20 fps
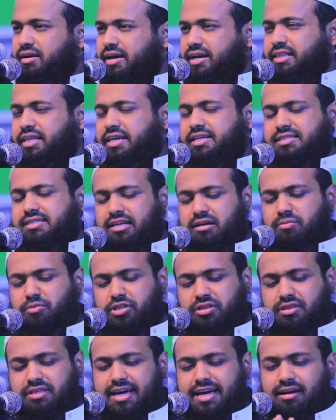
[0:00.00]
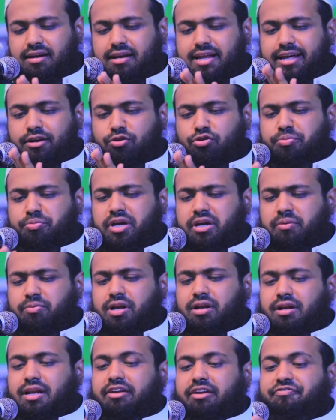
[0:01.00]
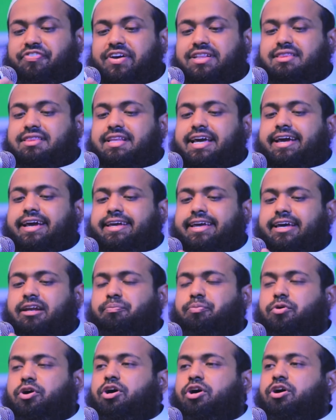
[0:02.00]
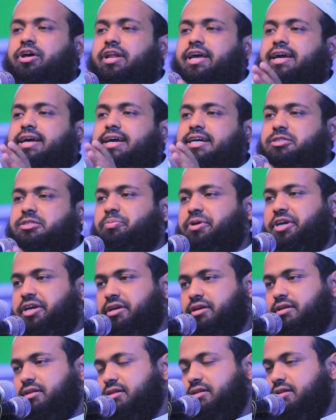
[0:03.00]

হাদিসের মধ্যে আল্লাহ নবী বললেন ফেতনা একের পর এক আসবে